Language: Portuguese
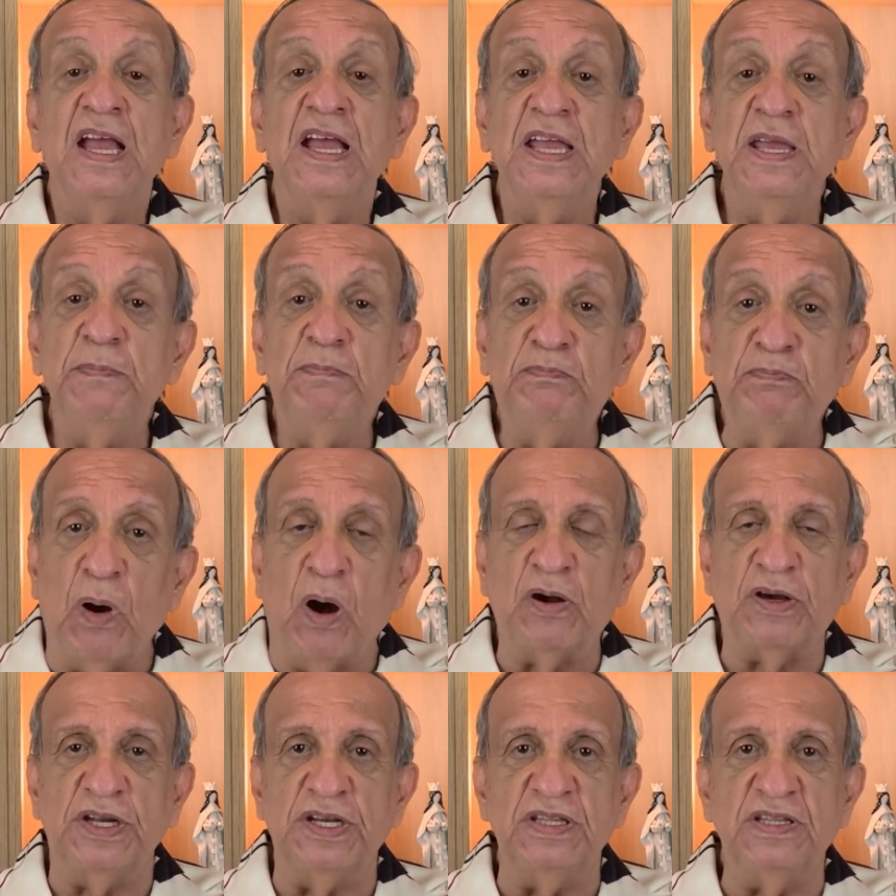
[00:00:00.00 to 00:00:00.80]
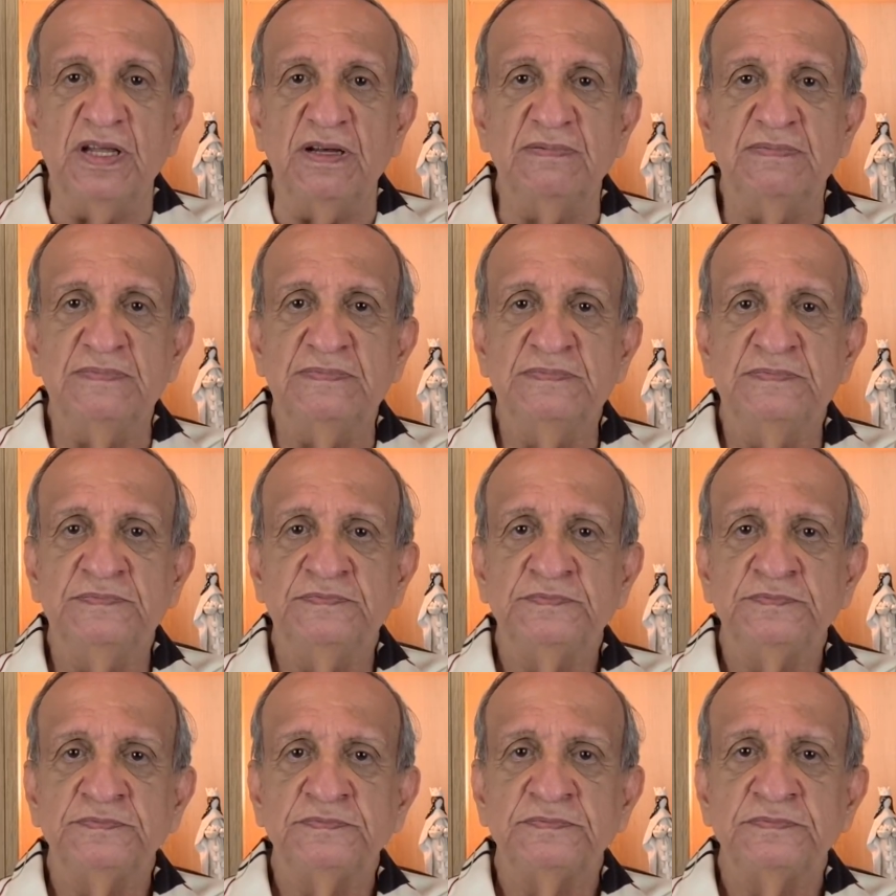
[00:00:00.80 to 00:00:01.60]
Hipócrita
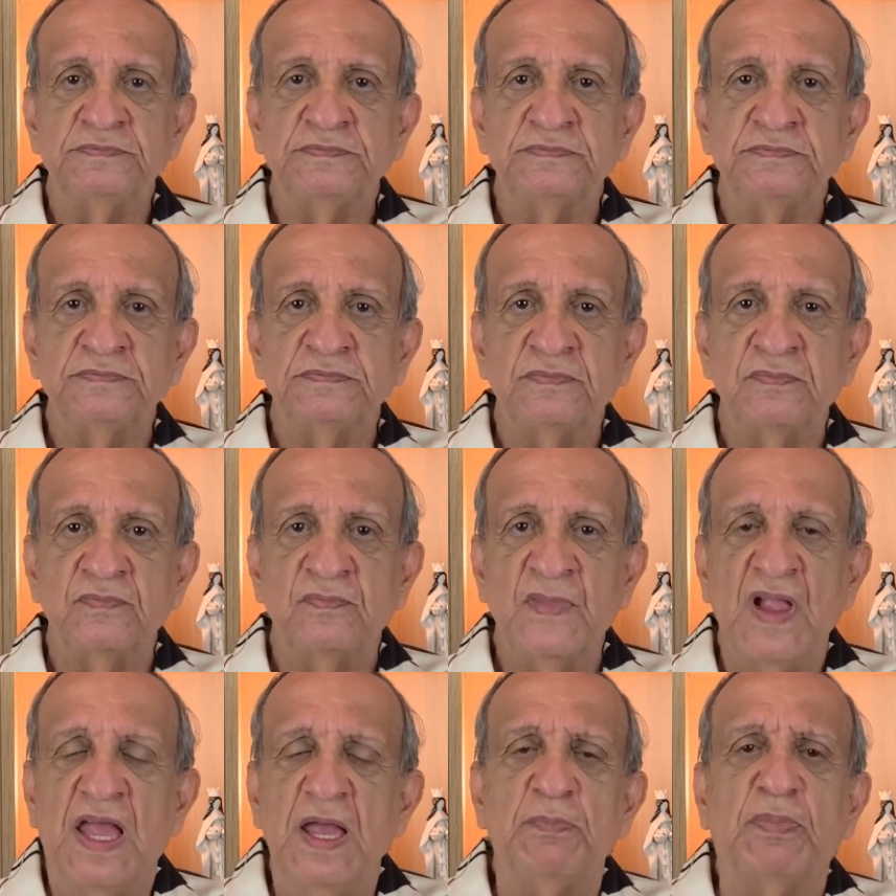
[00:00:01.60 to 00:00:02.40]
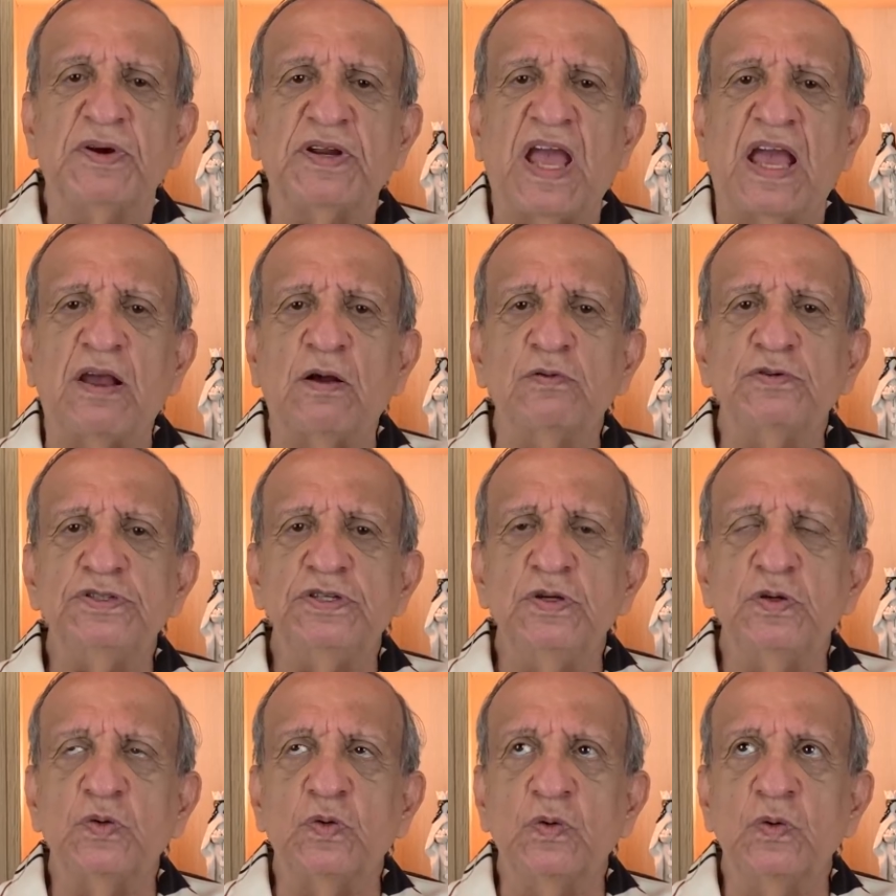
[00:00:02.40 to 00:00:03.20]
por que, que eu
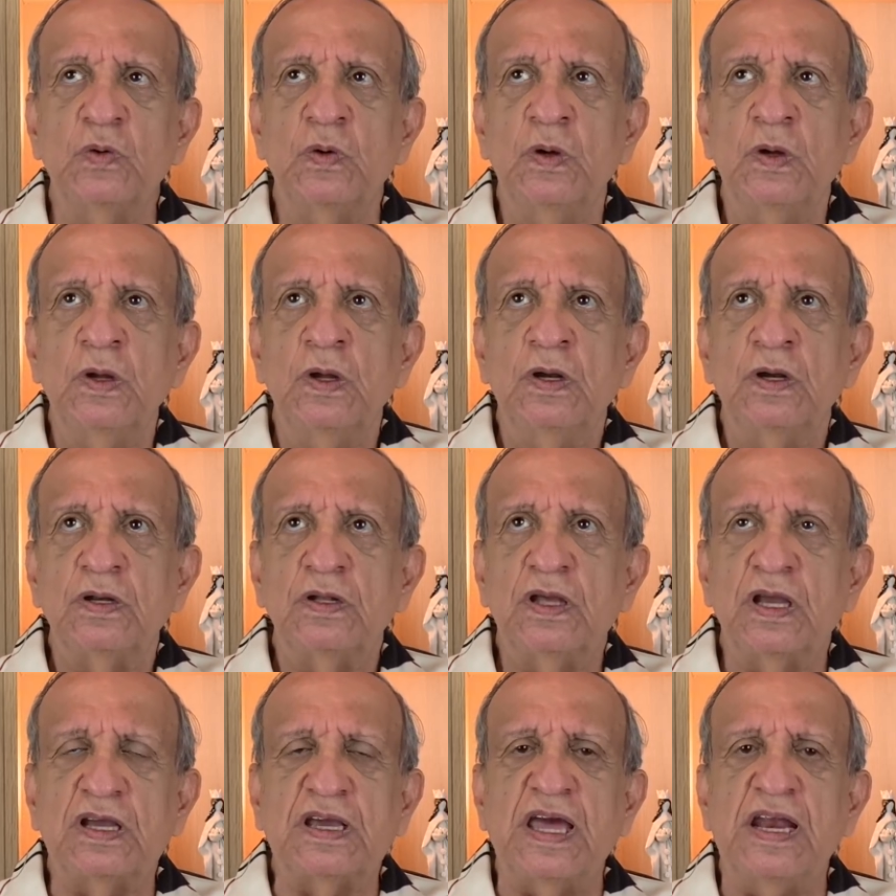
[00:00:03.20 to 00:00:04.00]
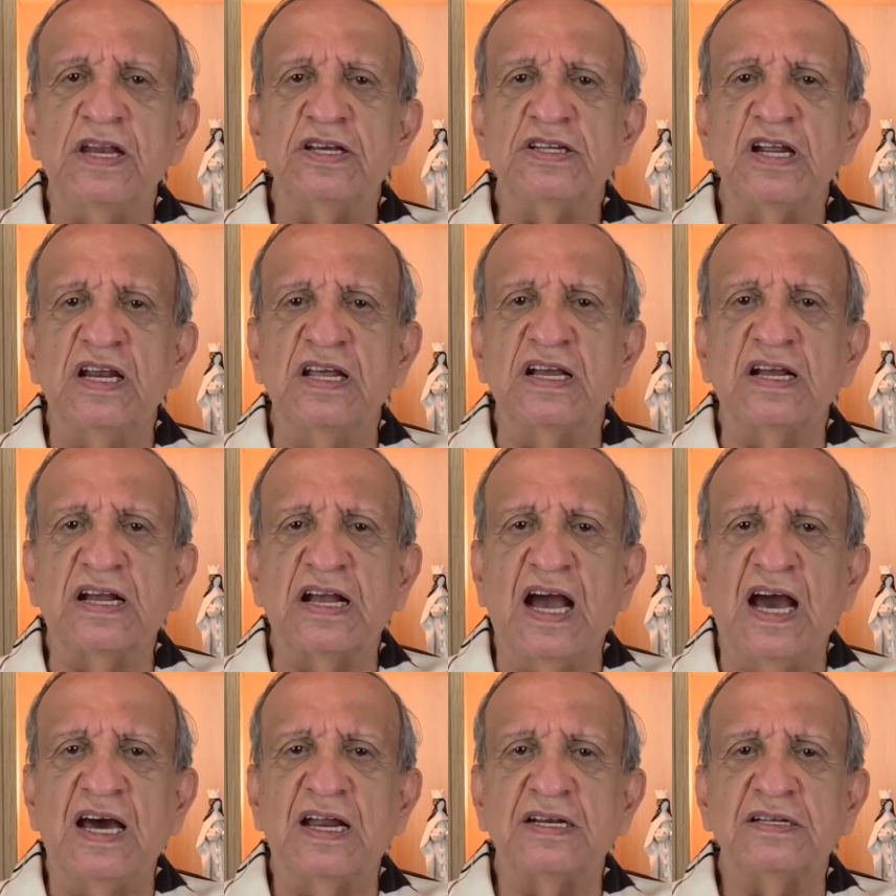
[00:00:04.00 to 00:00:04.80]
digo que Kennedy
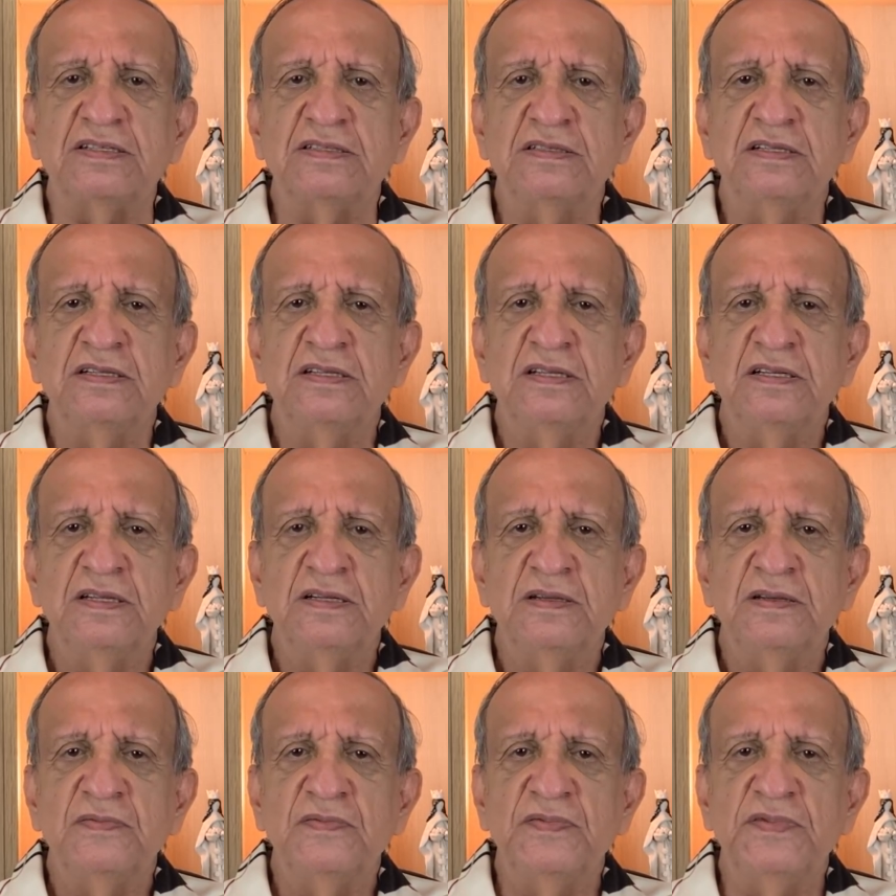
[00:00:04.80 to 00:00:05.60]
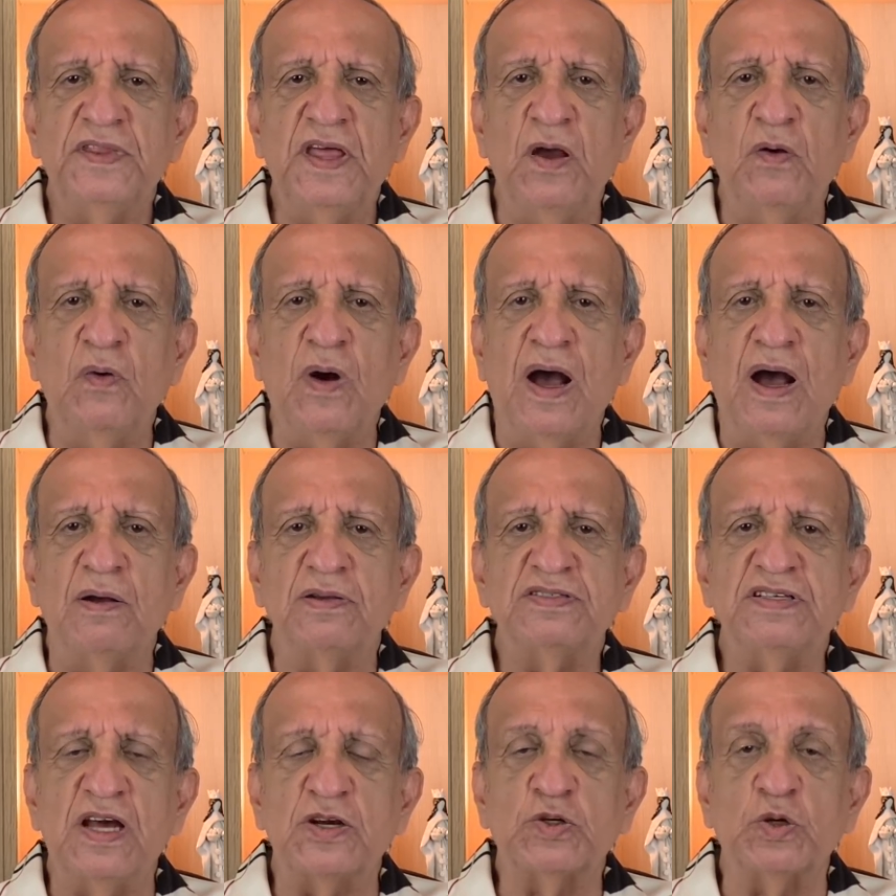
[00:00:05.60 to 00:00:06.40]
Alencar deu a
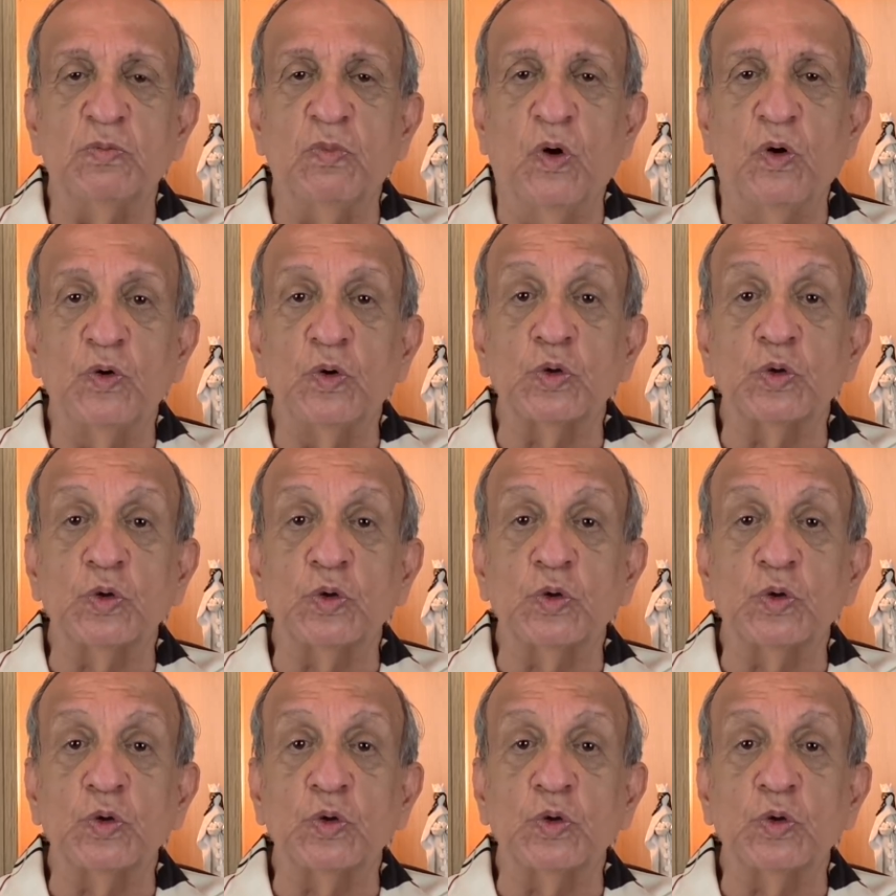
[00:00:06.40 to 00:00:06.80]
Sérgio Moro o